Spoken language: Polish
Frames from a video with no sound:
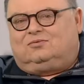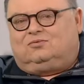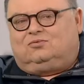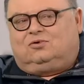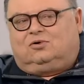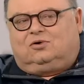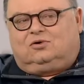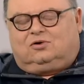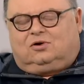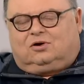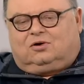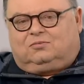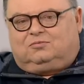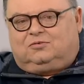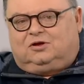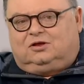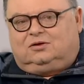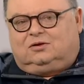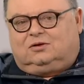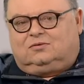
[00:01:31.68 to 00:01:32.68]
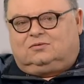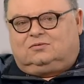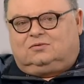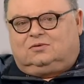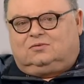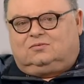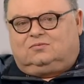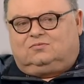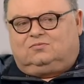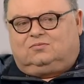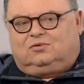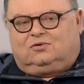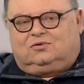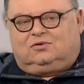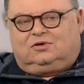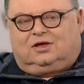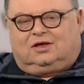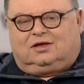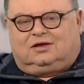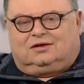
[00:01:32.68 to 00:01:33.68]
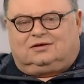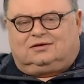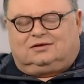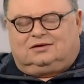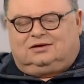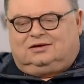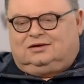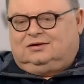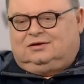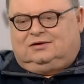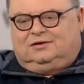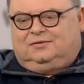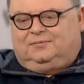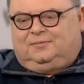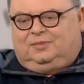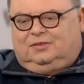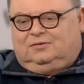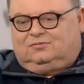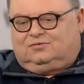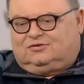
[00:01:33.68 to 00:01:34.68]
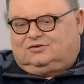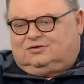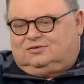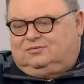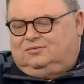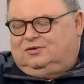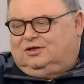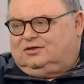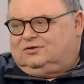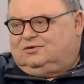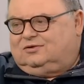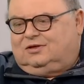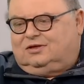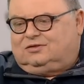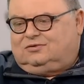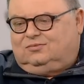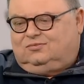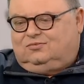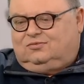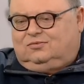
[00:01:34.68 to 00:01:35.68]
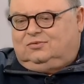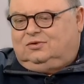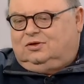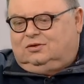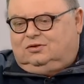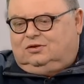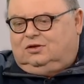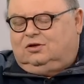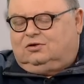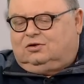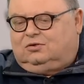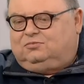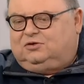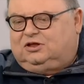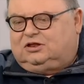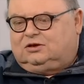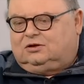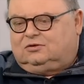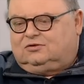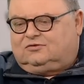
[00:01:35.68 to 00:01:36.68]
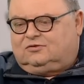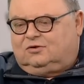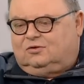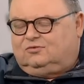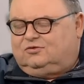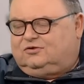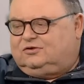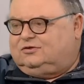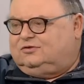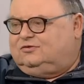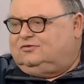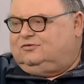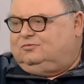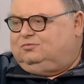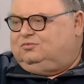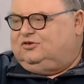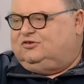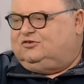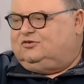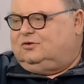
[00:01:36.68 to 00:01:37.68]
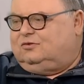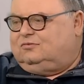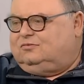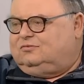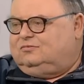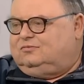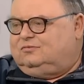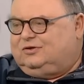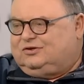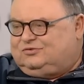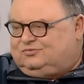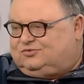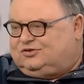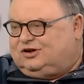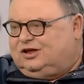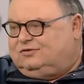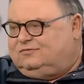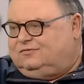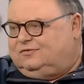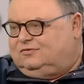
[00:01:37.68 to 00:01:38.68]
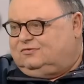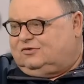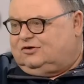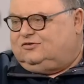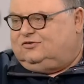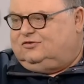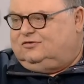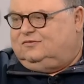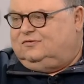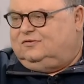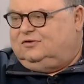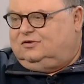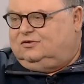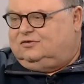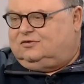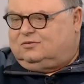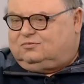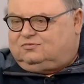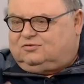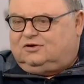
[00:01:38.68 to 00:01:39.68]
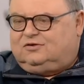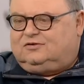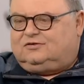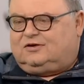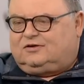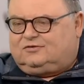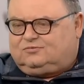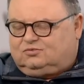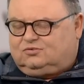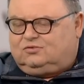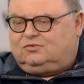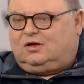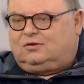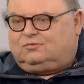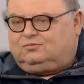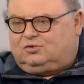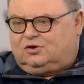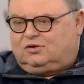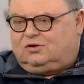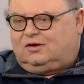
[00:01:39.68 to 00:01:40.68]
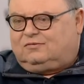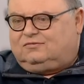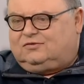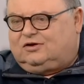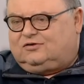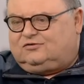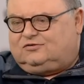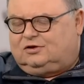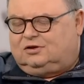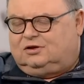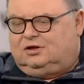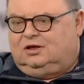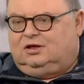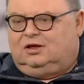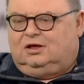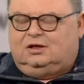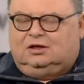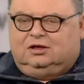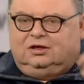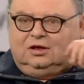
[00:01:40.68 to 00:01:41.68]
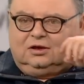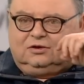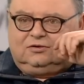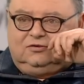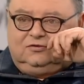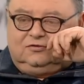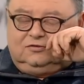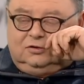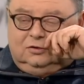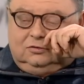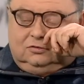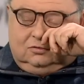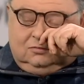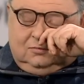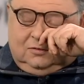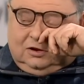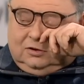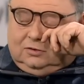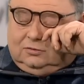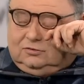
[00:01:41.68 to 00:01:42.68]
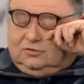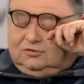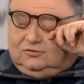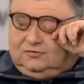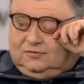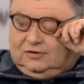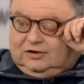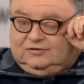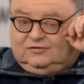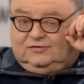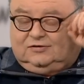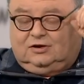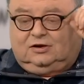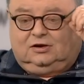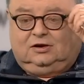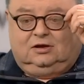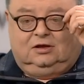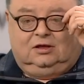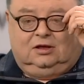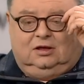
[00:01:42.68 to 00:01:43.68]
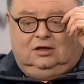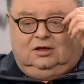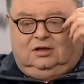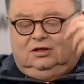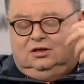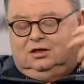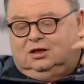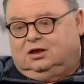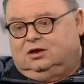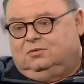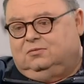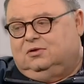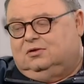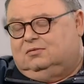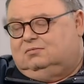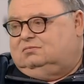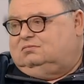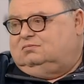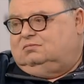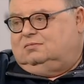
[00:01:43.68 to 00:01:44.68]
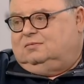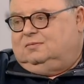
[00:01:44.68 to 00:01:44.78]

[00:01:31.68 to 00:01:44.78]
było ogromne, no, no bo ja Poza tym ja na tym nie robię tego. Są ludzie, którzy piszą mhm. bez przerwy właściwie i co pewien czas pojawia się jakiś tytuł, mają doświadczenie. Ja Grafomania